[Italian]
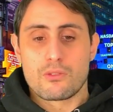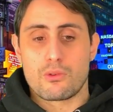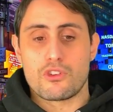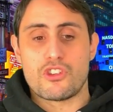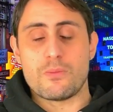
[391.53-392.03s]

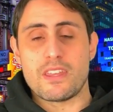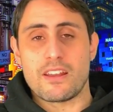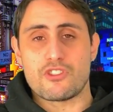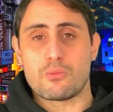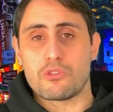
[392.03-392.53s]

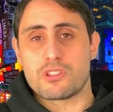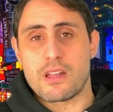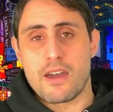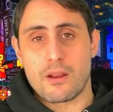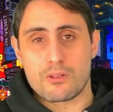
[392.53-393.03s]
12.000 ci può
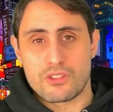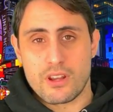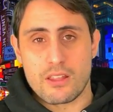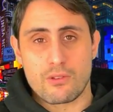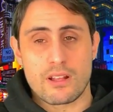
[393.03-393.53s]
stare,
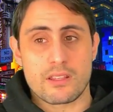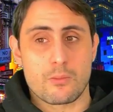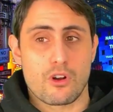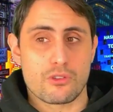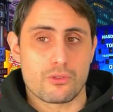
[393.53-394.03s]
considerando le altre
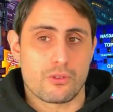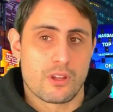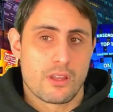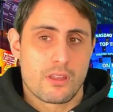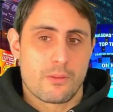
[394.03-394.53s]

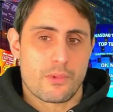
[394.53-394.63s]
moto